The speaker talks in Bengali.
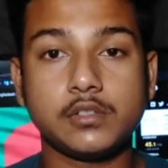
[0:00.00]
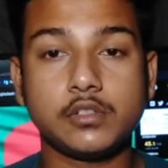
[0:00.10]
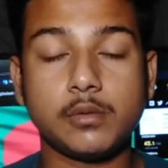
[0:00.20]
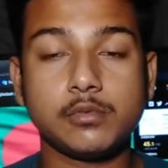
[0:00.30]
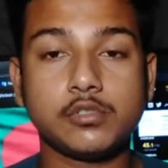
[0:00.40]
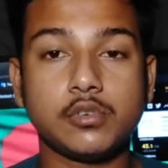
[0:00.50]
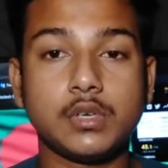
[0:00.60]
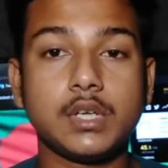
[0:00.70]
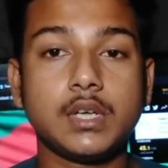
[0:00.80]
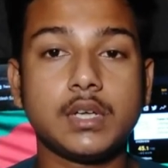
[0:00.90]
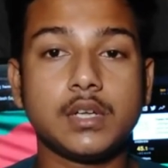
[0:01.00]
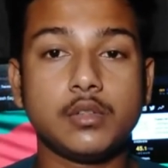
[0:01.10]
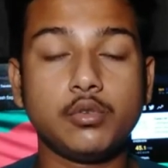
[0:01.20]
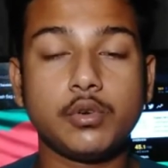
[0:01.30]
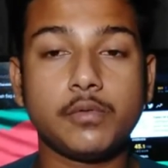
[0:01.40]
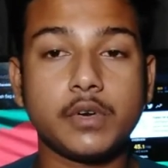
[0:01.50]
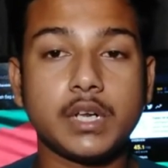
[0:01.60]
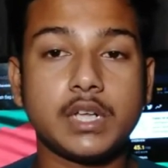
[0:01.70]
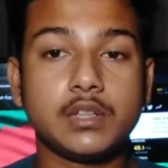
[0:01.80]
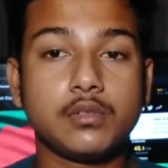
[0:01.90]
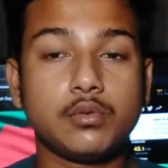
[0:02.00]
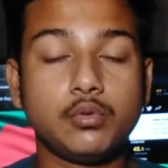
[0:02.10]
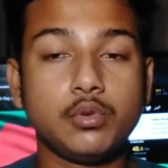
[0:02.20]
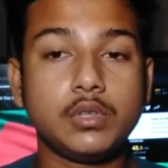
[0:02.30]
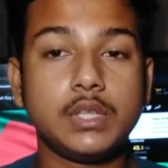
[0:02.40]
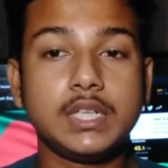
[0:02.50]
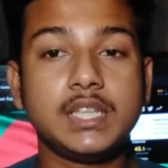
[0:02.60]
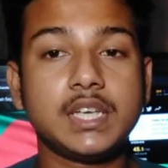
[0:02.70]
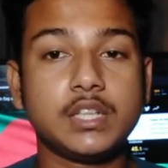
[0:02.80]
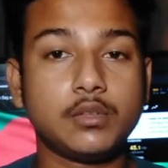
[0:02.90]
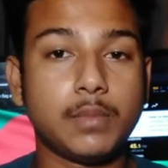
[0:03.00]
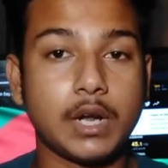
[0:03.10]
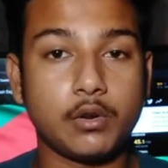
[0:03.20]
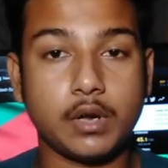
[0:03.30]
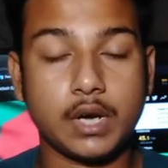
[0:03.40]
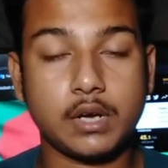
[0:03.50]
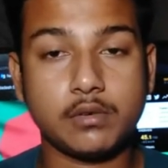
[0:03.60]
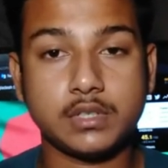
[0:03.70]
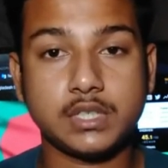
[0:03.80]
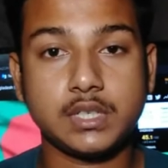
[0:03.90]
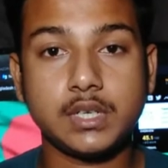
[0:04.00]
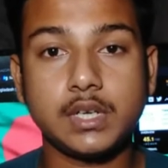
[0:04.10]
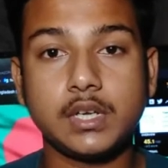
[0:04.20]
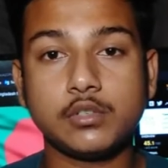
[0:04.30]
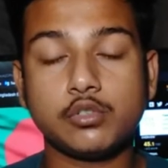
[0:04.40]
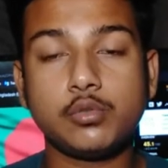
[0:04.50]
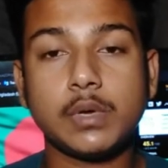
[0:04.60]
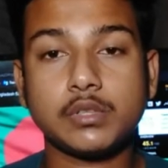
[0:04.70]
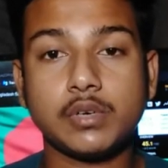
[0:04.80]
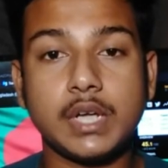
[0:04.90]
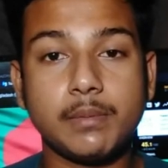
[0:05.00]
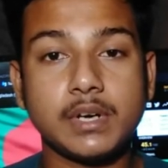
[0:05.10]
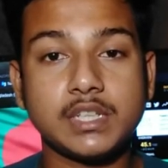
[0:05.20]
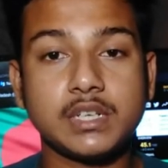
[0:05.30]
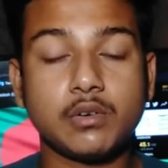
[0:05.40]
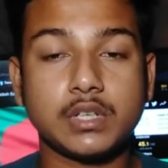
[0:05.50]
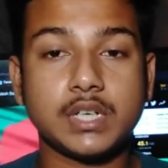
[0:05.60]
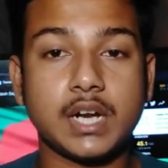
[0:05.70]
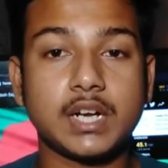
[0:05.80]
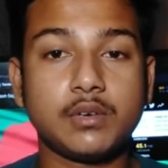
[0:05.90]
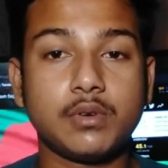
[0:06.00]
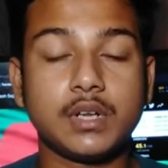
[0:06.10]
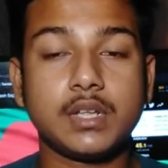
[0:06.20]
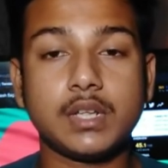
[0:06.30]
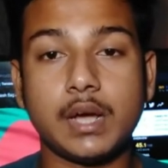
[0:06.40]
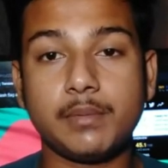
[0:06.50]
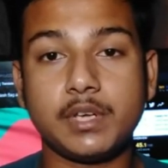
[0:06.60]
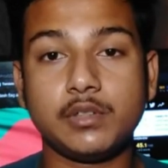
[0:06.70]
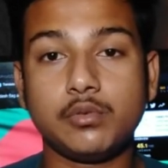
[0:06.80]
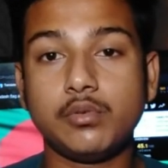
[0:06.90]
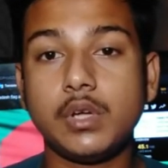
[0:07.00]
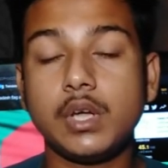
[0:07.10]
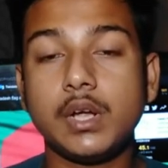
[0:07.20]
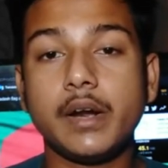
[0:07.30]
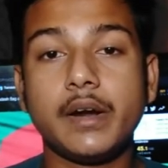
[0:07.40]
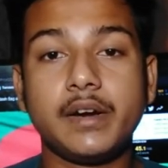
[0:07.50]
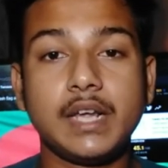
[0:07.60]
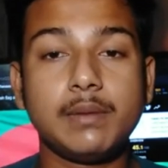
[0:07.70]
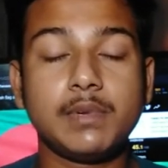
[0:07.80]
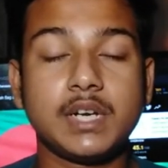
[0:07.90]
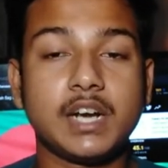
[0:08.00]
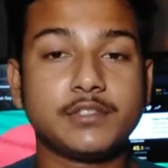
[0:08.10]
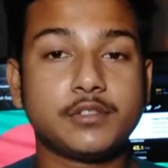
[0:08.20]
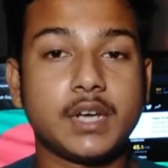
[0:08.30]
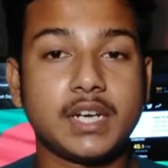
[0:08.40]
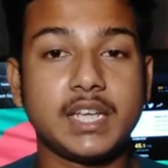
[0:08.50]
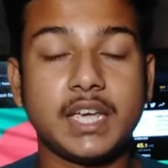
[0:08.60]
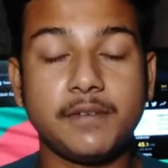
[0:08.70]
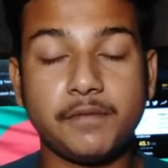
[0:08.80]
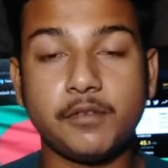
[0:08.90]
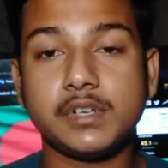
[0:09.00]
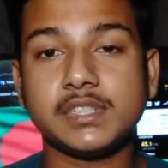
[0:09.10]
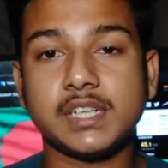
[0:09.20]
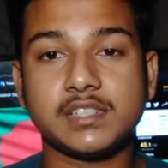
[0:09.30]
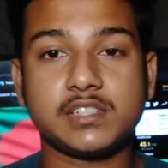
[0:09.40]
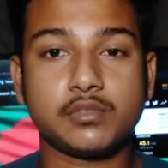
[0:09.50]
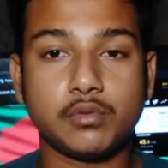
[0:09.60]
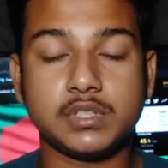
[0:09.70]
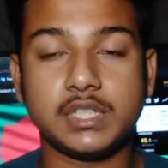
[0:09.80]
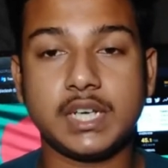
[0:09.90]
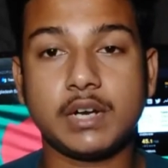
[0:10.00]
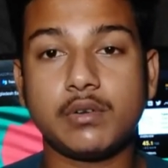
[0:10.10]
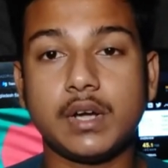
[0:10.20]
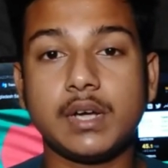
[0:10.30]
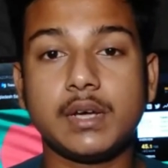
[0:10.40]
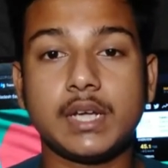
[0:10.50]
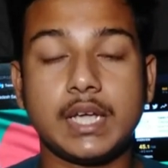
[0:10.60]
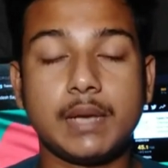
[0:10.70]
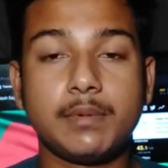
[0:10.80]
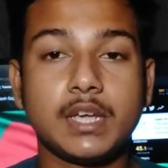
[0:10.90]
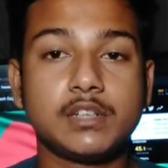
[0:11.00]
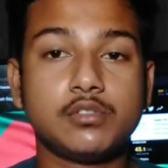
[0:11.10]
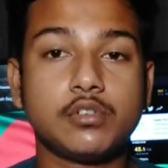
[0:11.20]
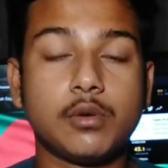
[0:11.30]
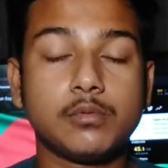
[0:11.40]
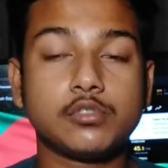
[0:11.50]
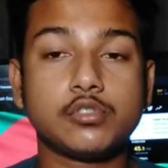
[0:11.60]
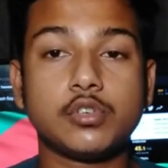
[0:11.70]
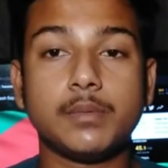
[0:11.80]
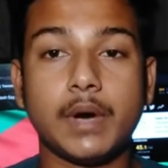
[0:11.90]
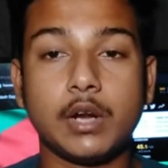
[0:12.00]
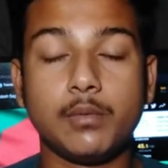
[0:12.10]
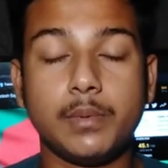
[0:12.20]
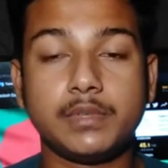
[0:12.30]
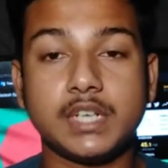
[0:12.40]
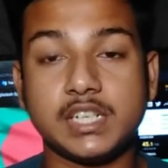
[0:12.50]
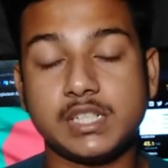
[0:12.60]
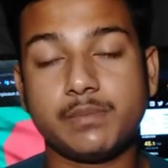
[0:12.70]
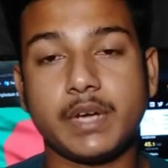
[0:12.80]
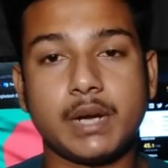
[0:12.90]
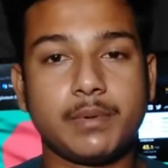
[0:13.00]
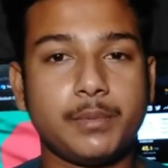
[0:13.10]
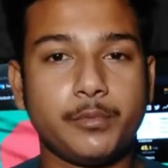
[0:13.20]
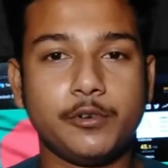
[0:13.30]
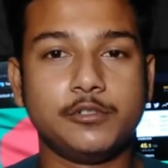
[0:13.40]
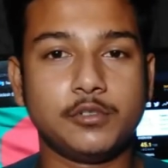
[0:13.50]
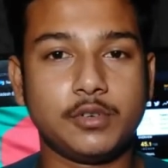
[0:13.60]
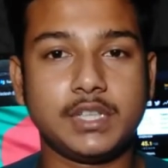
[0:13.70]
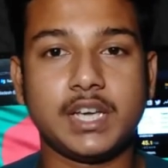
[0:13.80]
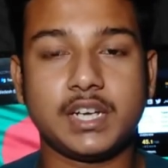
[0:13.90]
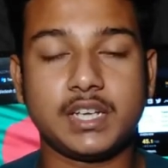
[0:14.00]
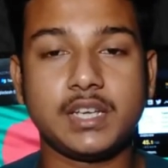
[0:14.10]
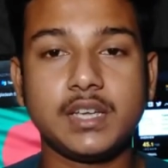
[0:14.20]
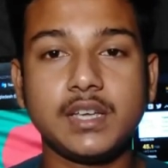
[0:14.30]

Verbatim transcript: সো অবশ্যই দুটো ফোনে কিন্তু দুই দিক দিয়ে কিন্তু ভালো রাখা হয়েছে শুধুমাত্র গেমারদের কথা টার্গেট করে আমি কিন্তু রিয়েলমি নার্জো থার্টি এফ ফোনটি সাজেস্ট করেছি কেননা গেমিংয়ের জন্য অবশ্যই ভালো চার্জিং ব্যাকআপের প্রয়োজন হয়ে থাকে